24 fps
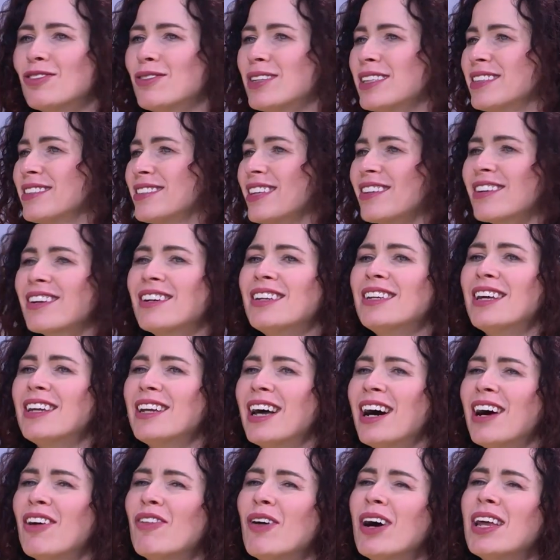وينتقل
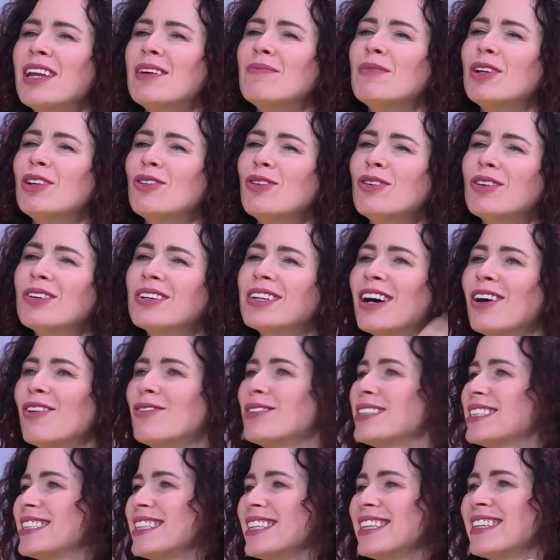للعوالم الاخرى
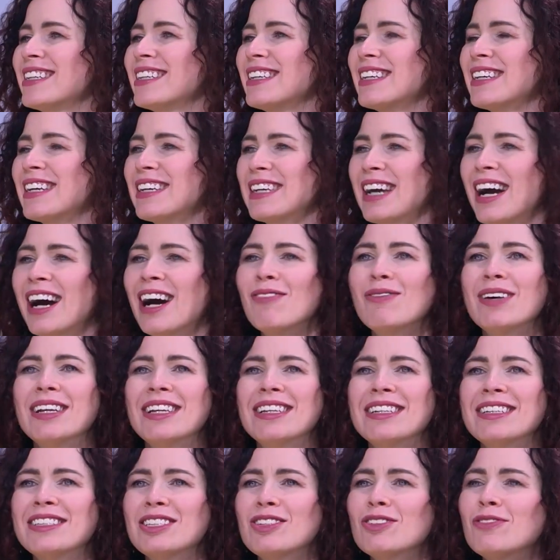ويصير
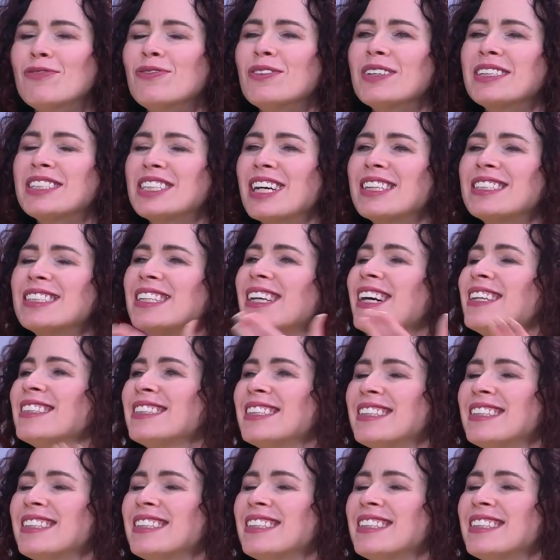يحاول يشوف شخصيات